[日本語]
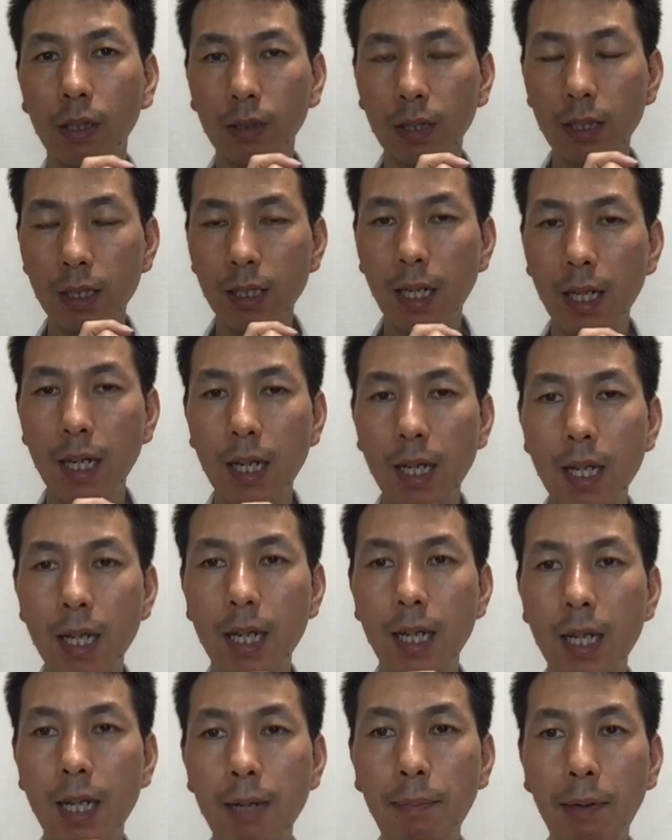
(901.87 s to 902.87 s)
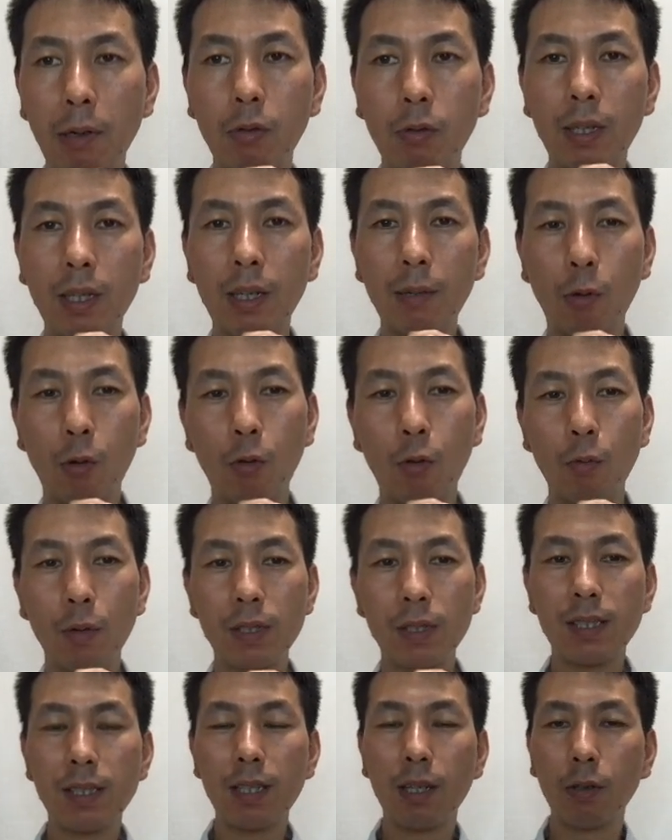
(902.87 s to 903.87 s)
でるんですね。まあこれからも本
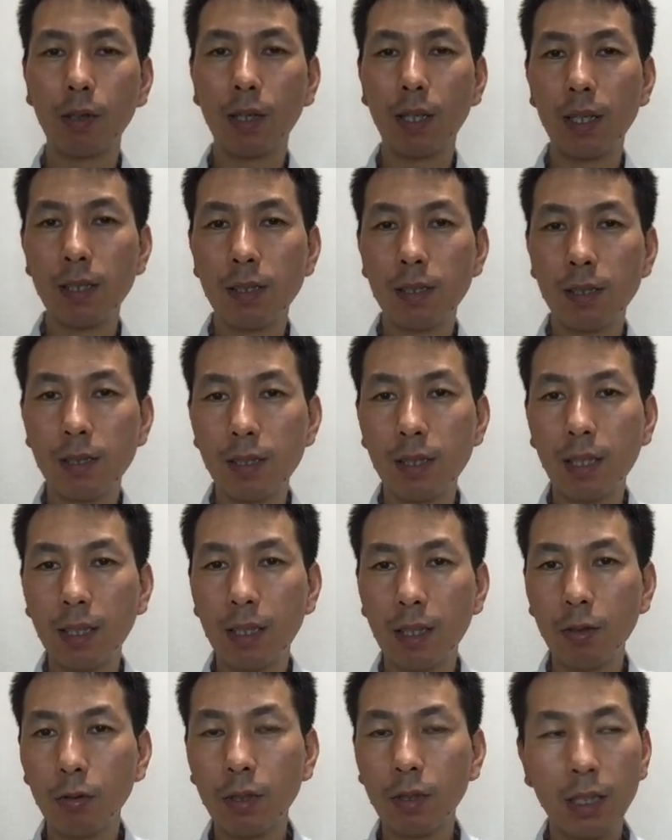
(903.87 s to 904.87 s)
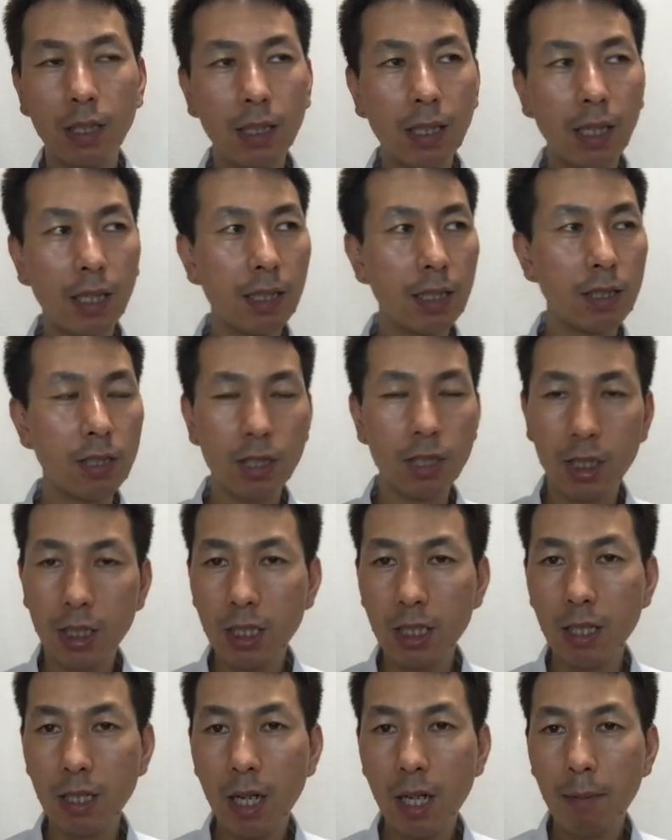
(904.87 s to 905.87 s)
は好きなので続けて読んでいきたいです
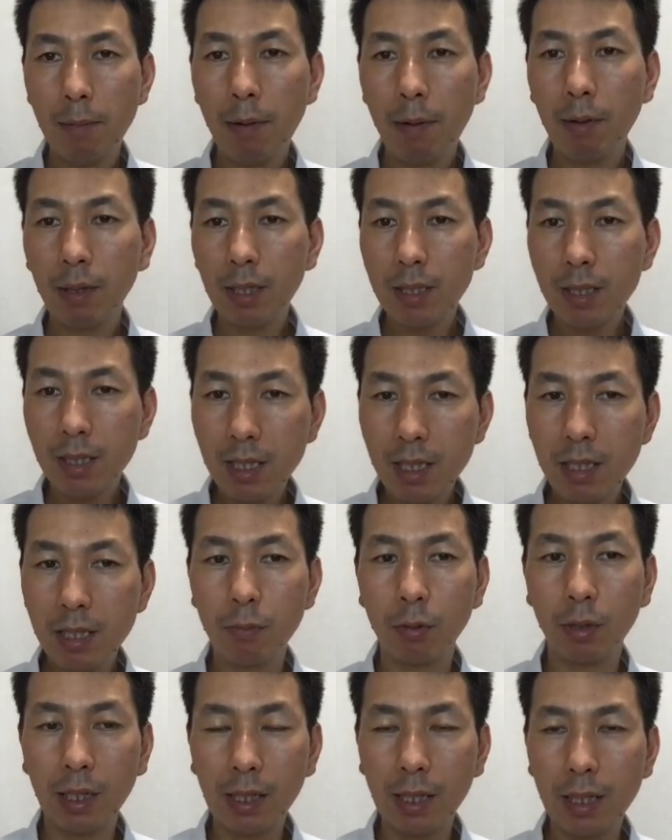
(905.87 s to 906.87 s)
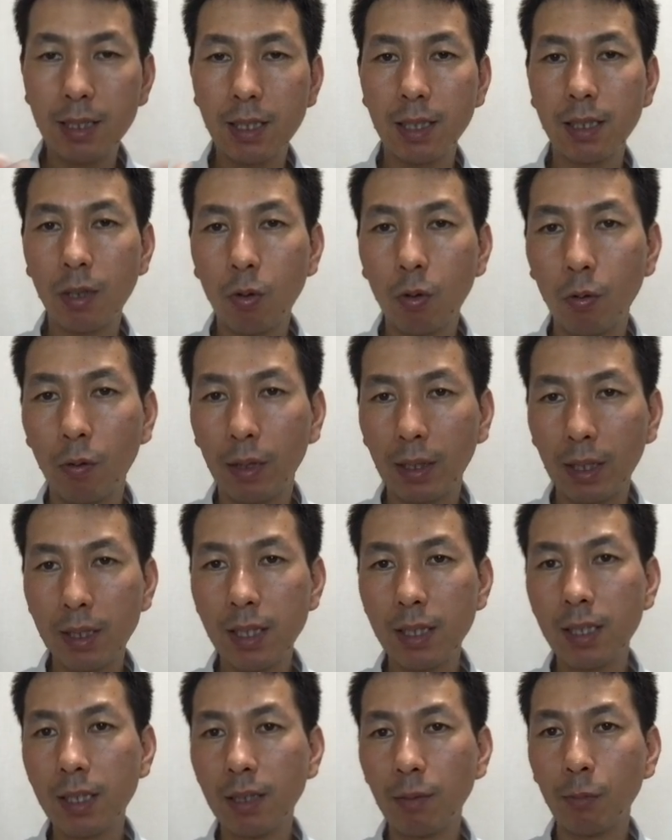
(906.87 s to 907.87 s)
し、まあ、私自身もね、何冊か本は出
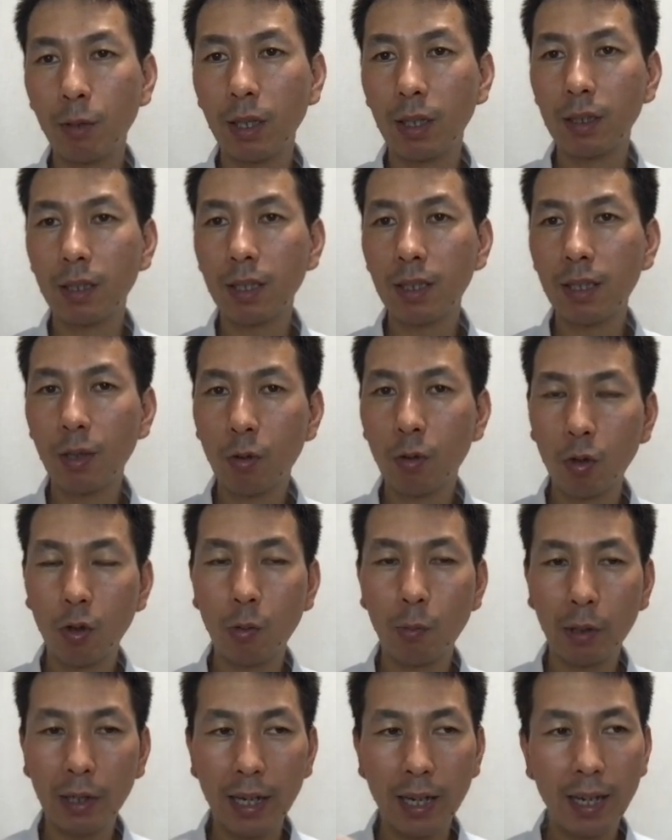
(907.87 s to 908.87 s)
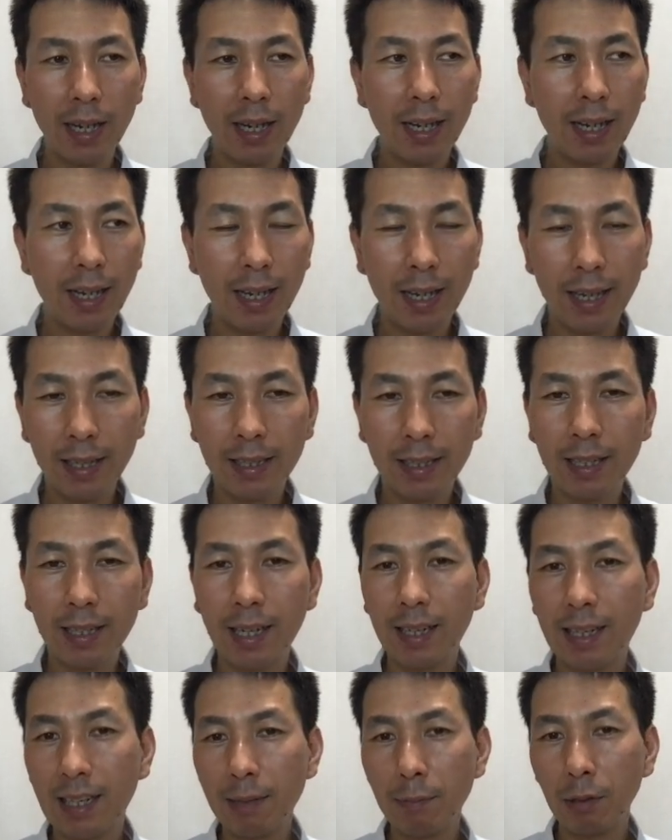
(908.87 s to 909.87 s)
させてもらっていて、今後もね、機
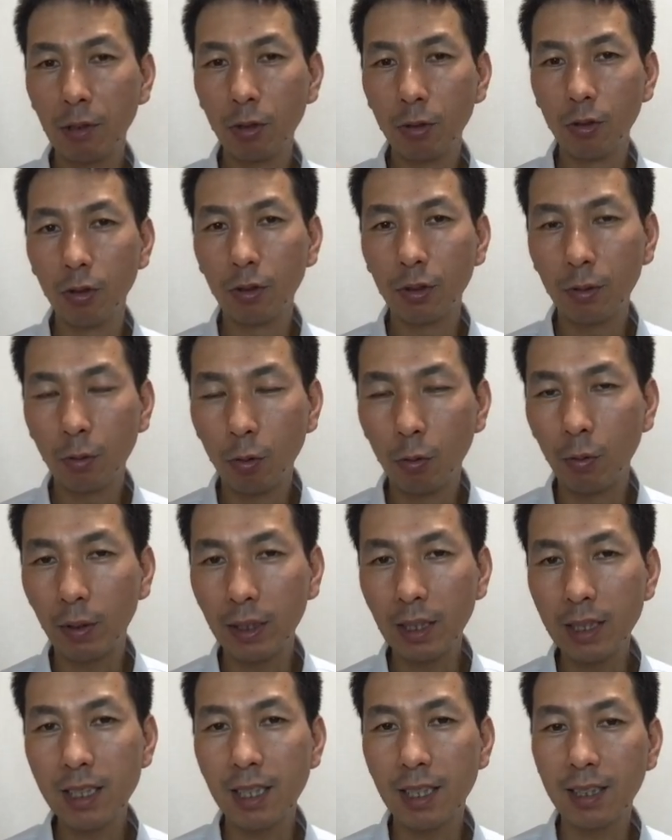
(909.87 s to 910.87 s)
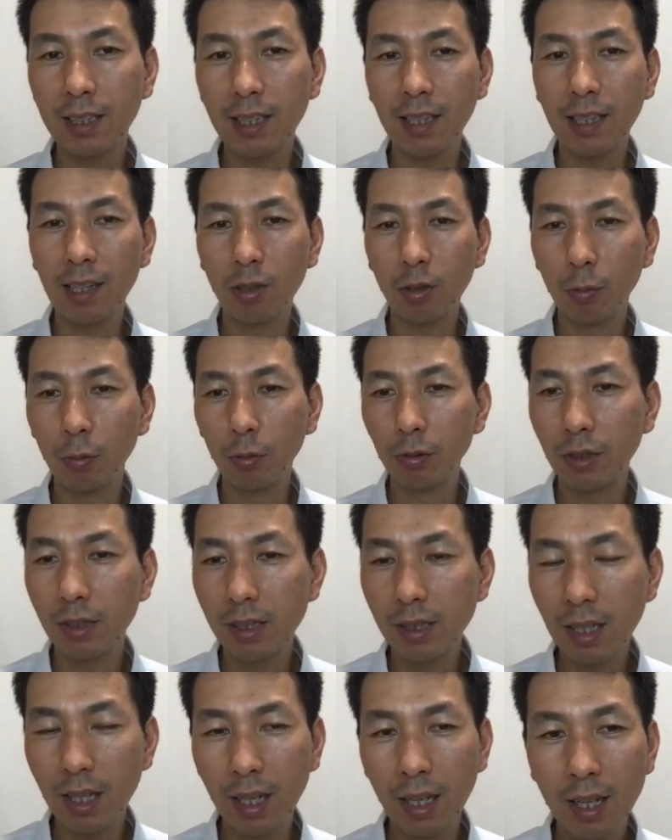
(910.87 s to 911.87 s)
会があればどんどん本は出していきたいなと思うんで
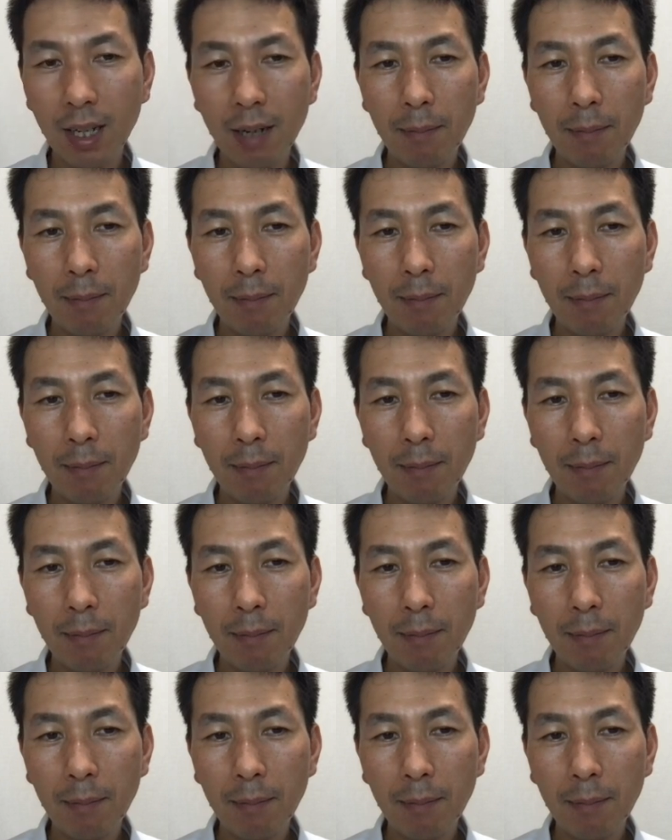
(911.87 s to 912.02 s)
すが、